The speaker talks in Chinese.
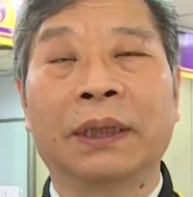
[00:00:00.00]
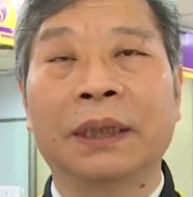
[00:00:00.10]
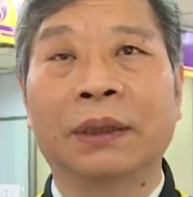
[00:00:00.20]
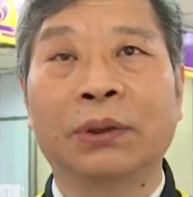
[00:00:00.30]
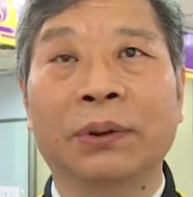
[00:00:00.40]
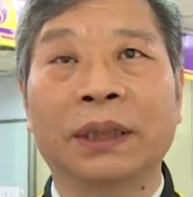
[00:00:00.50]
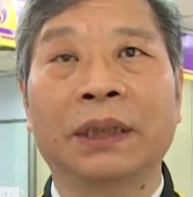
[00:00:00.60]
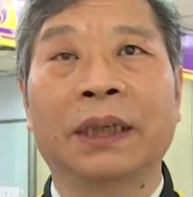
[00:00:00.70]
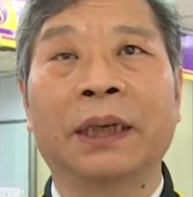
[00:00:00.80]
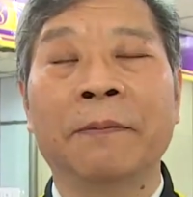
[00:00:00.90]
可以做一
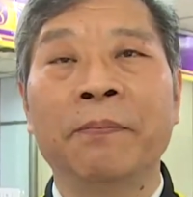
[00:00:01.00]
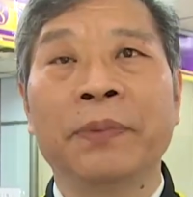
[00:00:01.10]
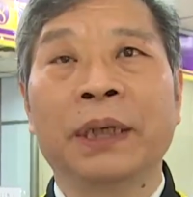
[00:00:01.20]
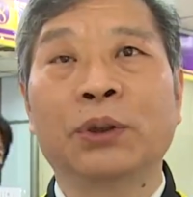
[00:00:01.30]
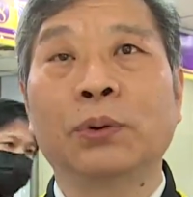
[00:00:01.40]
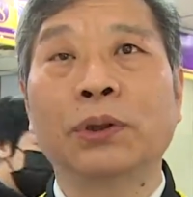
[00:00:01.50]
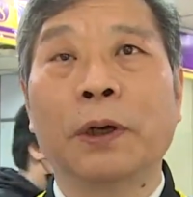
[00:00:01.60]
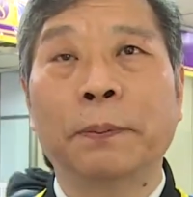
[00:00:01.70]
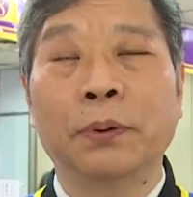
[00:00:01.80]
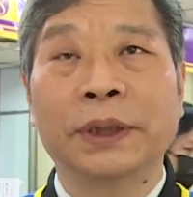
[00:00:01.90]
些除
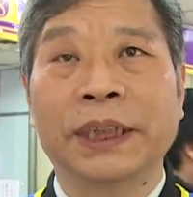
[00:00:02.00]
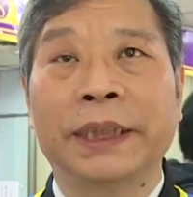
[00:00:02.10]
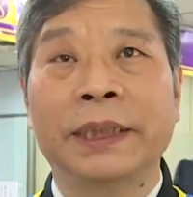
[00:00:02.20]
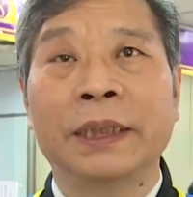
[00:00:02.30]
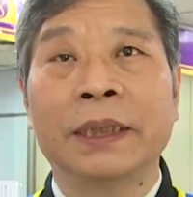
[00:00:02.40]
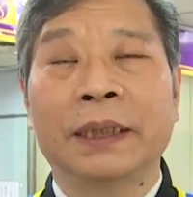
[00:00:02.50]
旧布新，